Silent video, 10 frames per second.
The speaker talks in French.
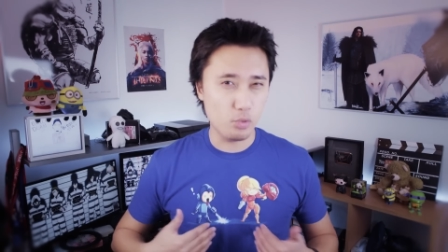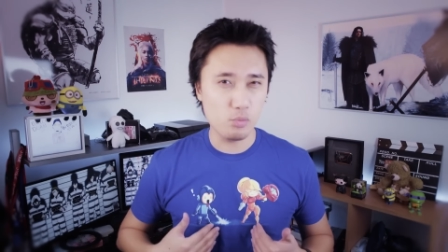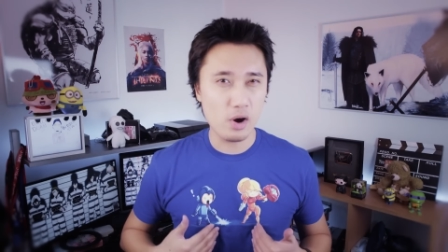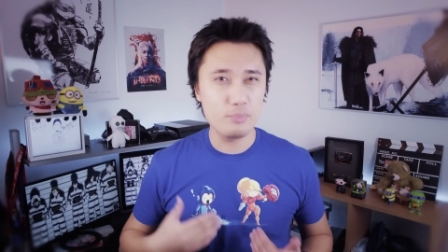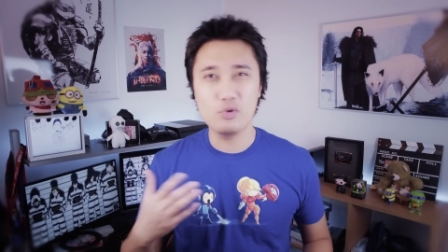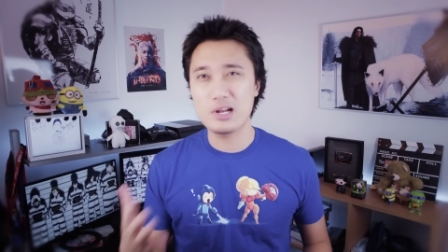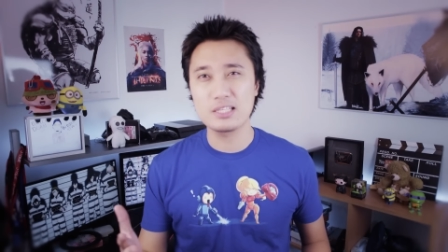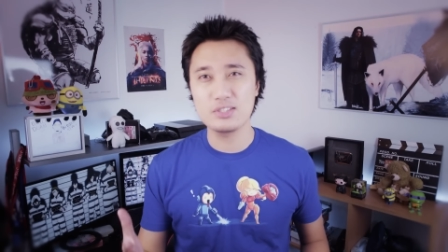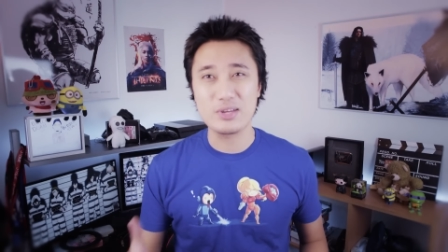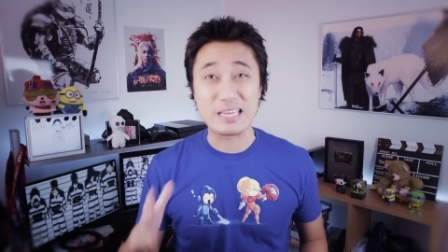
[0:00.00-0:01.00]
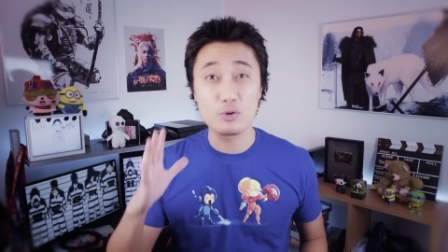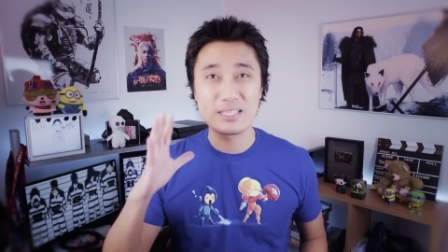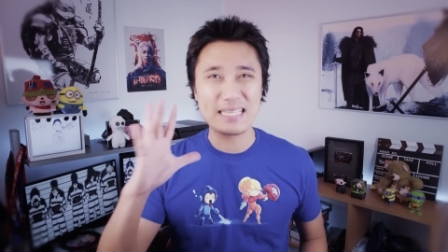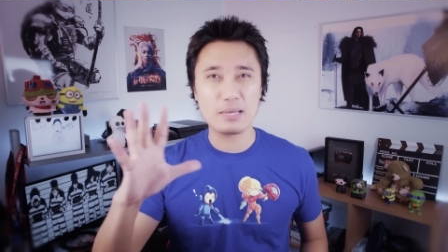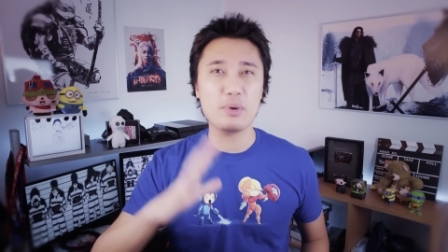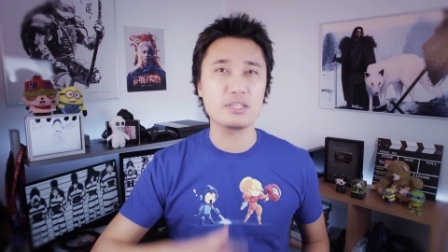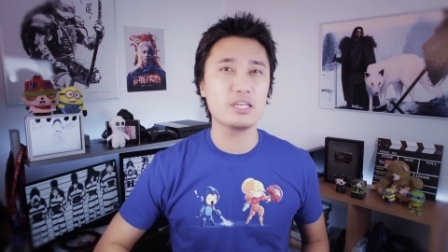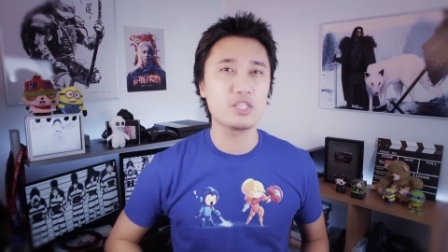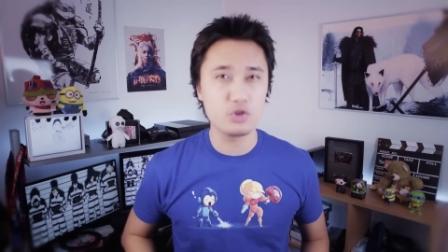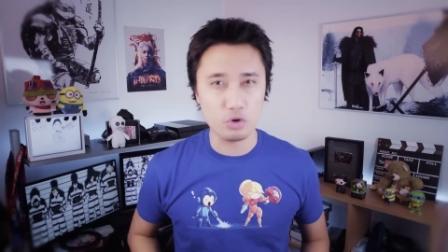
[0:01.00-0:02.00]
Pour moi, pour l'instant, il n'y a que 5
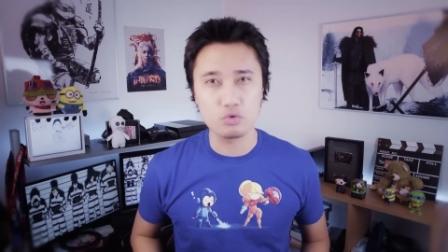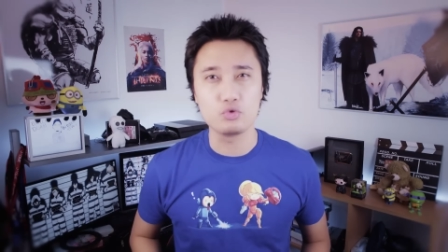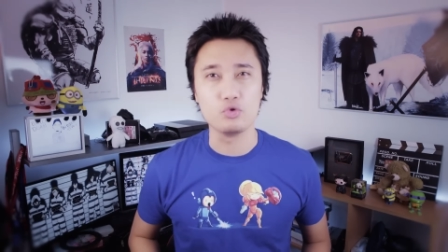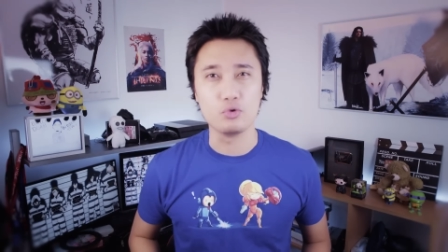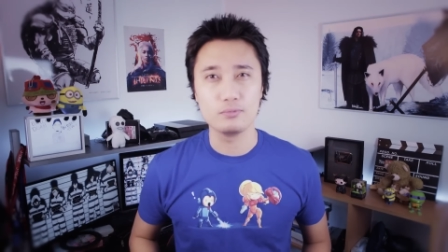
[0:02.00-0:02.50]
personnages qui sortent du lot.